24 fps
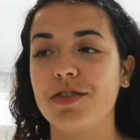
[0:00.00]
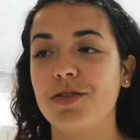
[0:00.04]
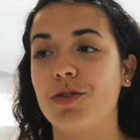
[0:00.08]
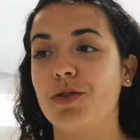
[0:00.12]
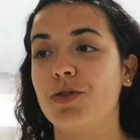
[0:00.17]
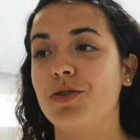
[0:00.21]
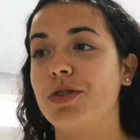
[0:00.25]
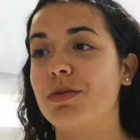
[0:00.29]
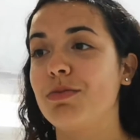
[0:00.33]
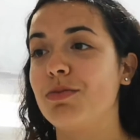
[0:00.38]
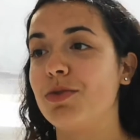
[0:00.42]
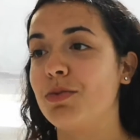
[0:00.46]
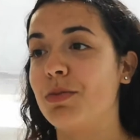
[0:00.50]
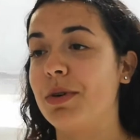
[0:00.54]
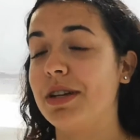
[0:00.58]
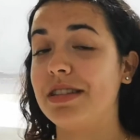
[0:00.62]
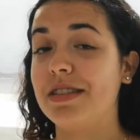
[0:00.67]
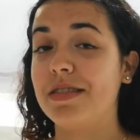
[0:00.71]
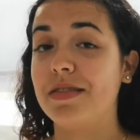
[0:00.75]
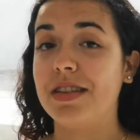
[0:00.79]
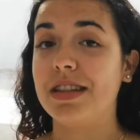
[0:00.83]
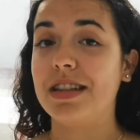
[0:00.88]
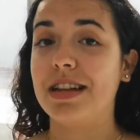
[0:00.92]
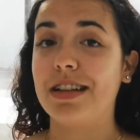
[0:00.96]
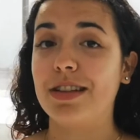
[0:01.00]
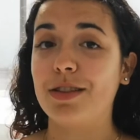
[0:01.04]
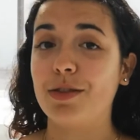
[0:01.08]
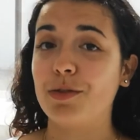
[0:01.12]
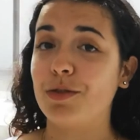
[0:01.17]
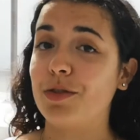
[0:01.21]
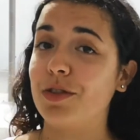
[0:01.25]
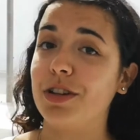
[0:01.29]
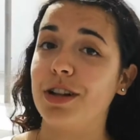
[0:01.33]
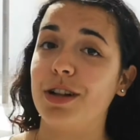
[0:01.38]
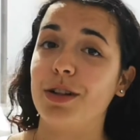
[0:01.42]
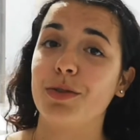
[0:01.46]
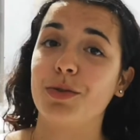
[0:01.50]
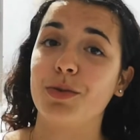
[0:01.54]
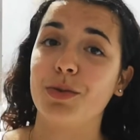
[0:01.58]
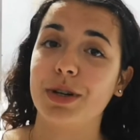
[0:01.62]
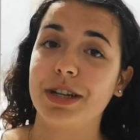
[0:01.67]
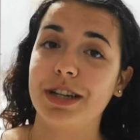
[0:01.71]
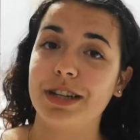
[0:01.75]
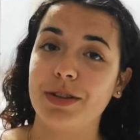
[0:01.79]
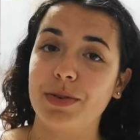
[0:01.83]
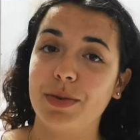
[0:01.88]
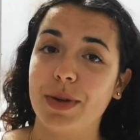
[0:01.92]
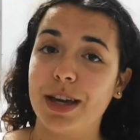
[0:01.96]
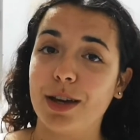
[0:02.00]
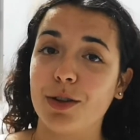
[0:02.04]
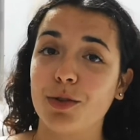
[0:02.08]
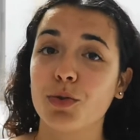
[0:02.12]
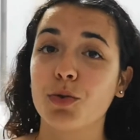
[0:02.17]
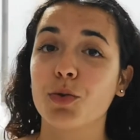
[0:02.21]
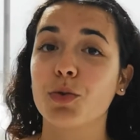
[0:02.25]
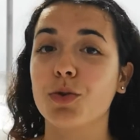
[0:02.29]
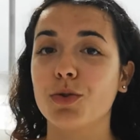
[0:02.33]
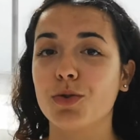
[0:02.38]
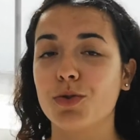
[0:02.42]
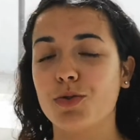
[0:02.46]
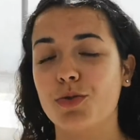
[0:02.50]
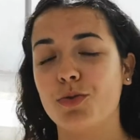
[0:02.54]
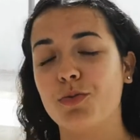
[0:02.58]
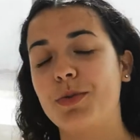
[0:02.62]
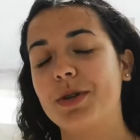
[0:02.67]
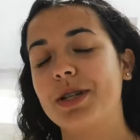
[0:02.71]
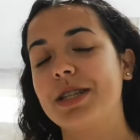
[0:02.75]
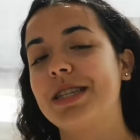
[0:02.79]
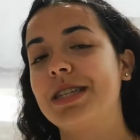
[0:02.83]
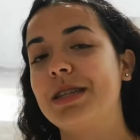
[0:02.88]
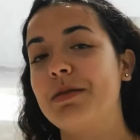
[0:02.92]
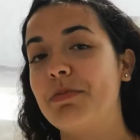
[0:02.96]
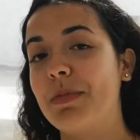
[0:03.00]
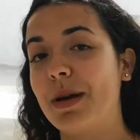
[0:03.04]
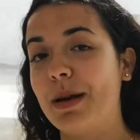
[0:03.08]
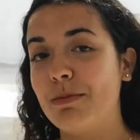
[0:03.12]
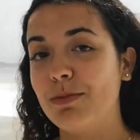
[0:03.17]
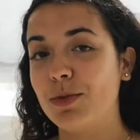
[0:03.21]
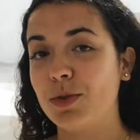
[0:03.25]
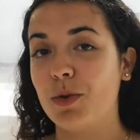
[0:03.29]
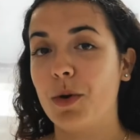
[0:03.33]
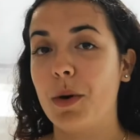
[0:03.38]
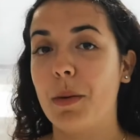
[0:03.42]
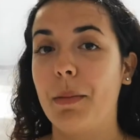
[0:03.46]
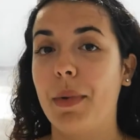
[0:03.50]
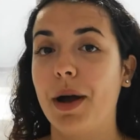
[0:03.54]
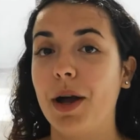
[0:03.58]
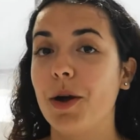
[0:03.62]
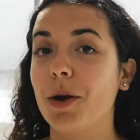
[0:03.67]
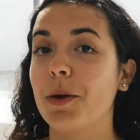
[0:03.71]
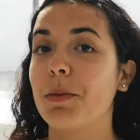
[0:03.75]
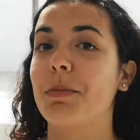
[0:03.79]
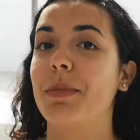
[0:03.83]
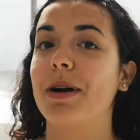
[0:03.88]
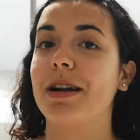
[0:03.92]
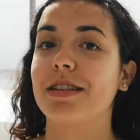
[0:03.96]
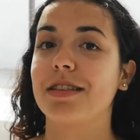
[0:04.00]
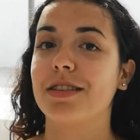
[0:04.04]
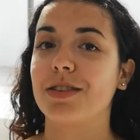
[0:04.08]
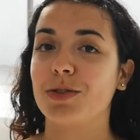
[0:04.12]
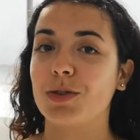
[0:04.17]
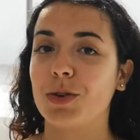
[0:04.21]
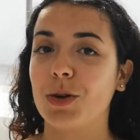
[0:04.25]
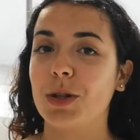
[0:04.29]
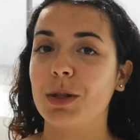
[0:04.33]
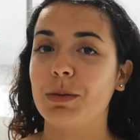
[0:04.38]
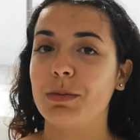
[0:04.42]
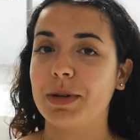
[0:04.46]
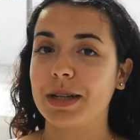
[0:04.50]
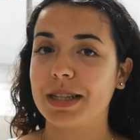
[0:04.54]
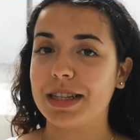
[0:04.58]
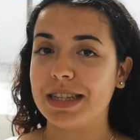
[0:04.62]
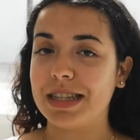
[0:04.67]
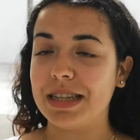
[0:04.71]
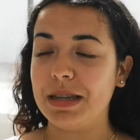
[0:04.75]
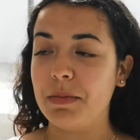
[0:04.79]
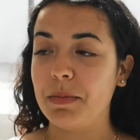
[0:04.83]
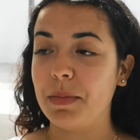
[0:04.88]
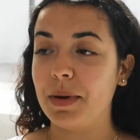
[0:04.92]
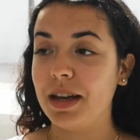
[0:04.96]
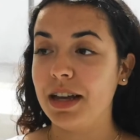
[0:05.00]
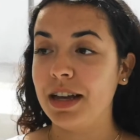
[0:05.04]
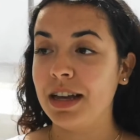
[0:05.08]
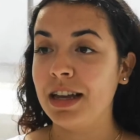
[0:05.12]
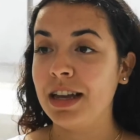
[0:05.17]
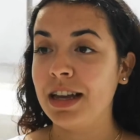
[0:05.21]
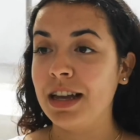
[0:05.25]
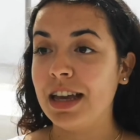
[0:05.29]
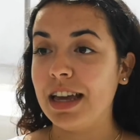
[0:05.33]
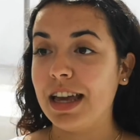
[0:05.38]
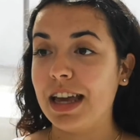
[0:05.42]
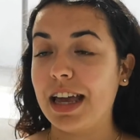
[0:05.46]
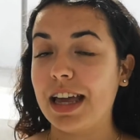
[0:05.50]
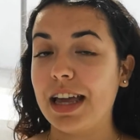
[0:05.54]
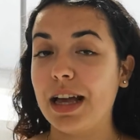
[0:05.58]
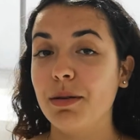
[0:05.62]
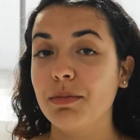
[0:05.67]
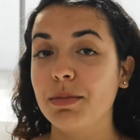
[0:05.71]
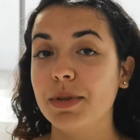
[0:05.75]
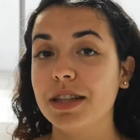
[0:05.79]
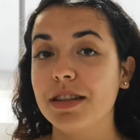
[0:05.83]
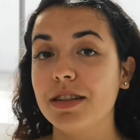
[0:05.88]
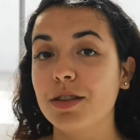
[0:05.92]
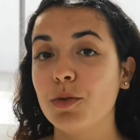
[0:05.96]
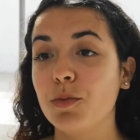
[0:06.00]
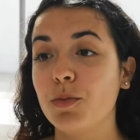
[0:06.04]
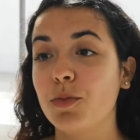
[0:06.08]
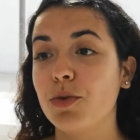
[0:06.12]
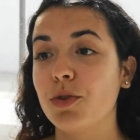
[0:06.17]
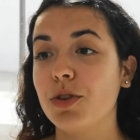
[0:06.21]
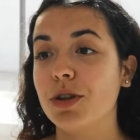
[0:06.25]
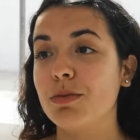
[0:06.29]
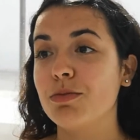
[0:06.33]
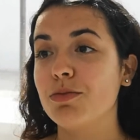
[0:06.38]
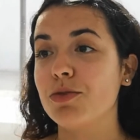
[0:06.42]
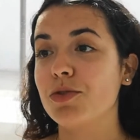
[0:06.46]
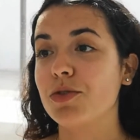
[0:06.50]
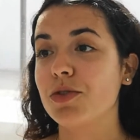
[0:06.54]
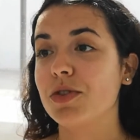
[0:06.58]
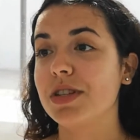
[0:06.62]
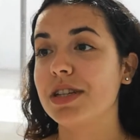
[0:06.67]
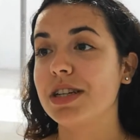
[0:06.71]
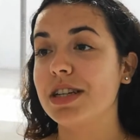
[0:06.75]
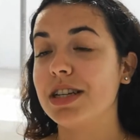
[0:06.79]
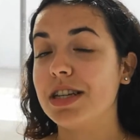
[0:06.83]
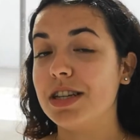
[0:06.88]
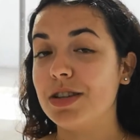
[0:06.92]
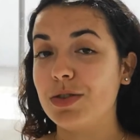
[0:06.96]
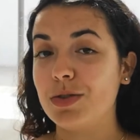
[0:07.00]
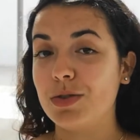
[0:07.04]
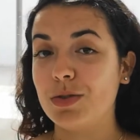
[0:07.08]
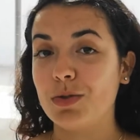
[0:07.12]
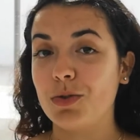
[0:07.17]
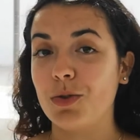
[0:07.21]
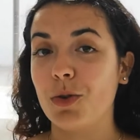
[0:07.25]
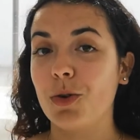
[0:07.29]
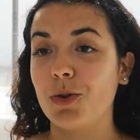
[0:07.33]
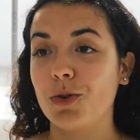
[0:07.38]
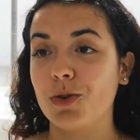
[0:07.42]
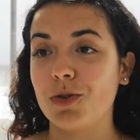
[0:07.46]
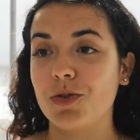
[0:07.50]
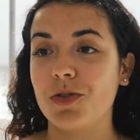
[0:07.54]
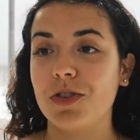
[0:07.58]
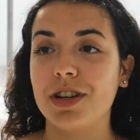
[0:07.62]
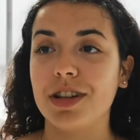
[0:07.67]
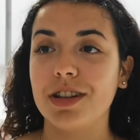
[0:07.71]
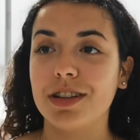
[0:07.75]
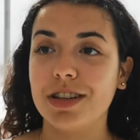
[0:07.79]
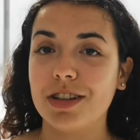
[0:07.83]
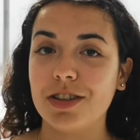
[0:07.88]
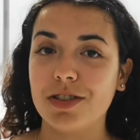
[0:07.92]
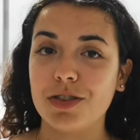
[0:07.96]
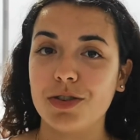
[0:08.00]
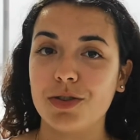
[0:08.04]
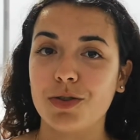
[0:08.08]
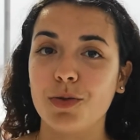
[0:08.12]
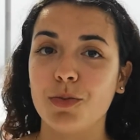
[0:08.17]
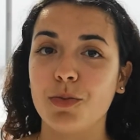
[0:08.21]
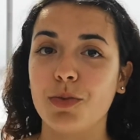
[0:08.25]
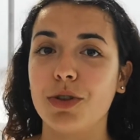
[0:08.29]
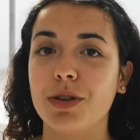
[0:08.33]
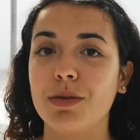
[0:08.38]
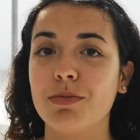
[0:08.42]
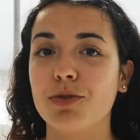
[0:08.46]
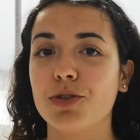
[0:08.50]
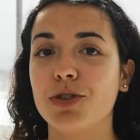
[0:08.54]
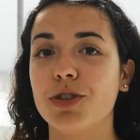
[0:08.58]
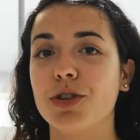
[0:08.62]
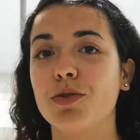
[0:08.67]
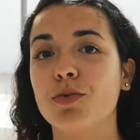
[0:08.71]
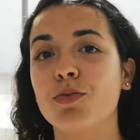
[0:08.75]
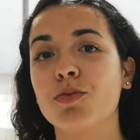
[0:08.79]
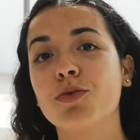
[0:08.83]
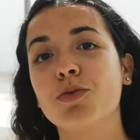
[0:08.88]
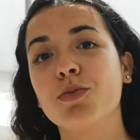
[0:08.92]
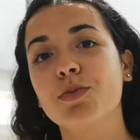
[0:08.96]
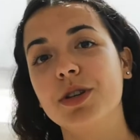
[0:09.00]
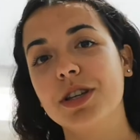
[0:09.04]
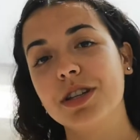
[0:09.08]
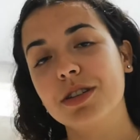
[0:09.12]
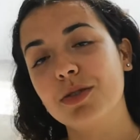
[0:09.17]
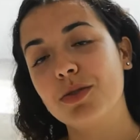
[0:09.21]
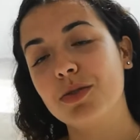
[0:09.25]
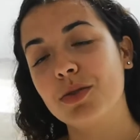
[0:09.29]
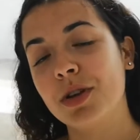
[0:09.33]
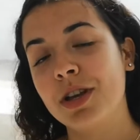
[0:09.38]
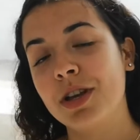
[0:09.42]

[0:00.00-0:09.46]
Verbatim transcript: Nós temos uma atividade no final do ano em que todos participamos, ou a maior parte da escola participa, e realmente não podemos fazer isso, nós finalistas, não podemos ter um momento